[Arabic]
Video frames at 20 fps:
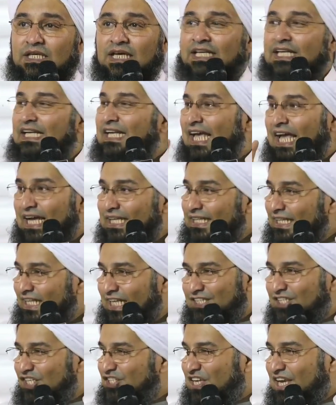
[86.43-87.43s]
الالحاد
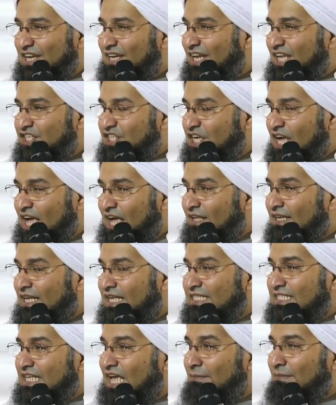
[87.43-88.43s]
ليس ليس
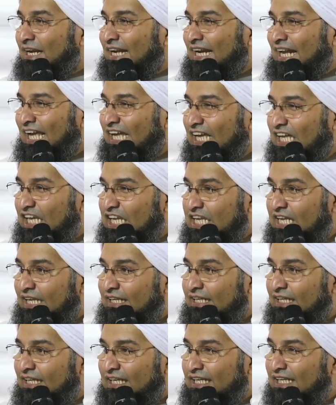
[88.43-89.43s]
ليس امرا عقليا
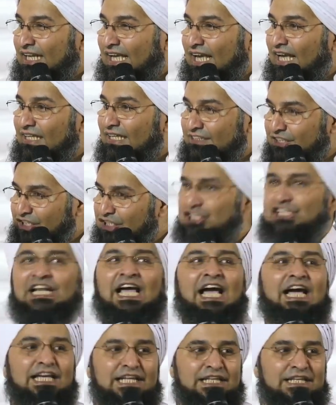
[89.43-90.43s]
الالحاد ضد
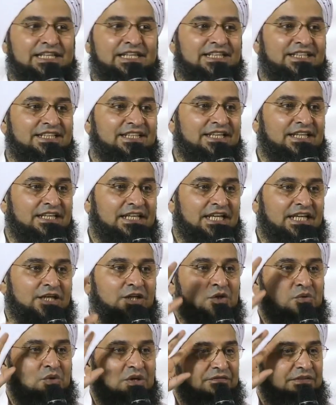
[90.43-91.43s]
العقل
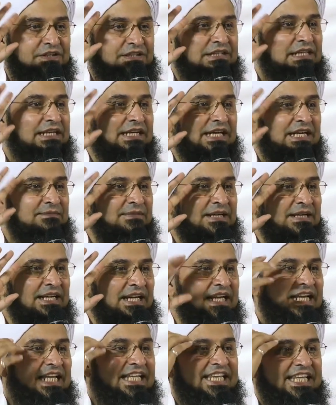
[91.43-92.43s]
لكن هو في تلك
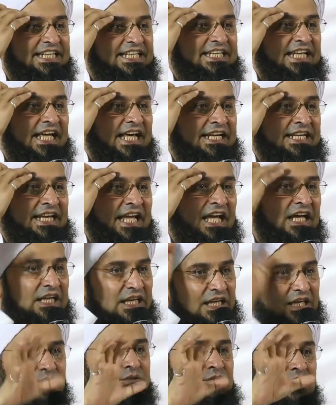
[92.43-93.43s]
المرحله ظن ان
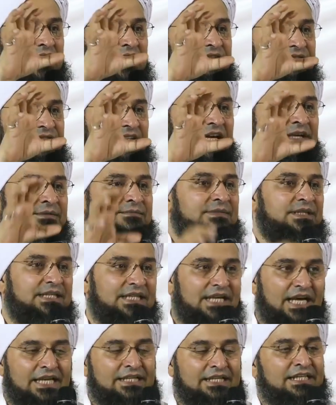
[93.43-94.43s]
عقله قد فهم
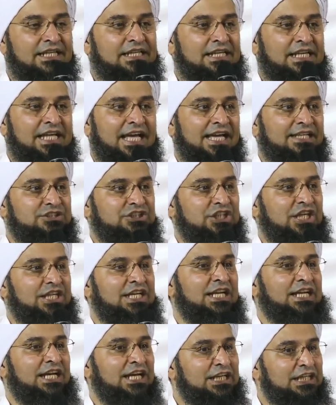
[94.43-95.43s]
ان الالحاد
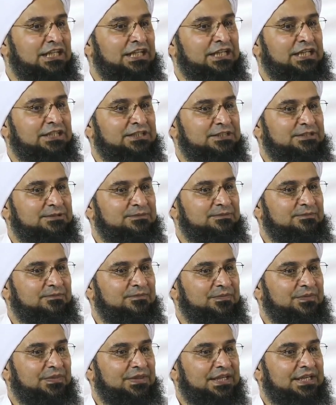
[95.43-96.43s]
شيئا عقليا
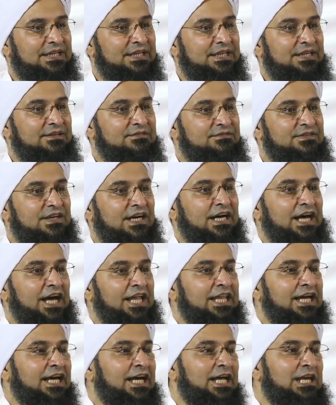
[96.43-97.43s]

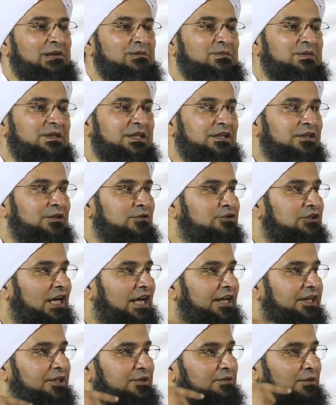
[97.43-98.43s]
فاخذ قلبي
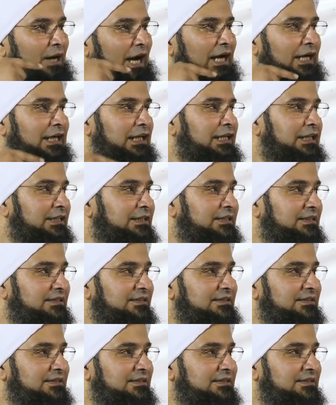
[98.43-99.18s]
يصارع عقلي